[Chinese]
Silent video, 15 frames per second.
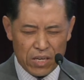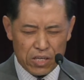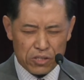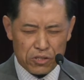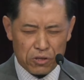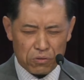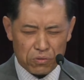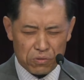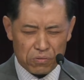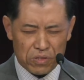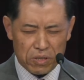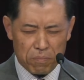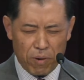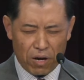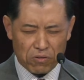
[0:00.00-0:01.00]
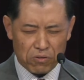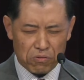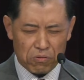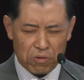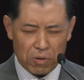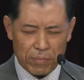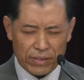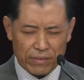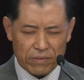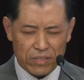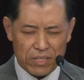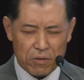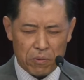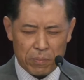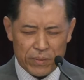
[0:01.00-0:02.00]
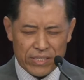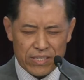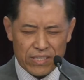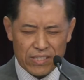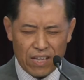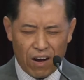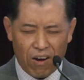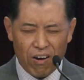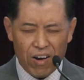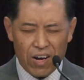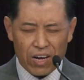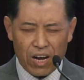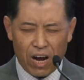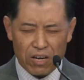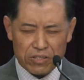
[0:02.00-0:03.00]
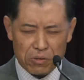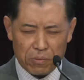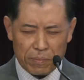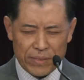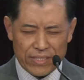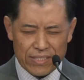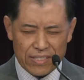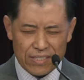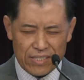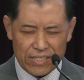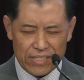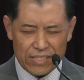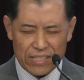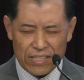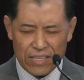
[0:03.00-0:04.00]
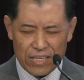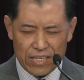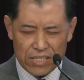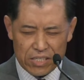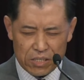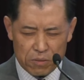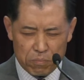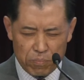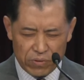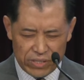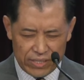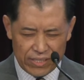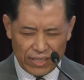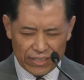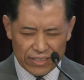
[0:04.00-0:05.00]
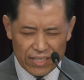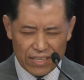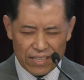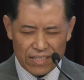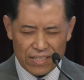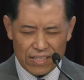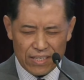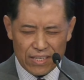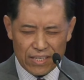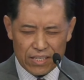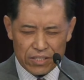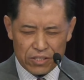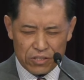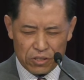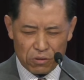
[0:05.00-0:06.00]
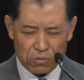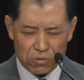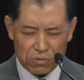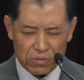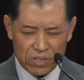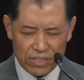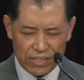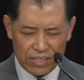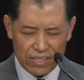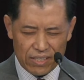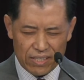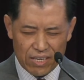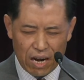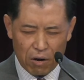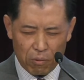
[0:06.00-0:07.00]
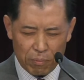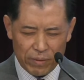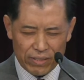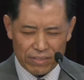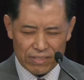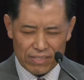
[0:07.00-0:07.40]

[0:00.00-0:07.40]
求主你帮助我们，因为我们知道靠着我们自己是不行的。求主你让我们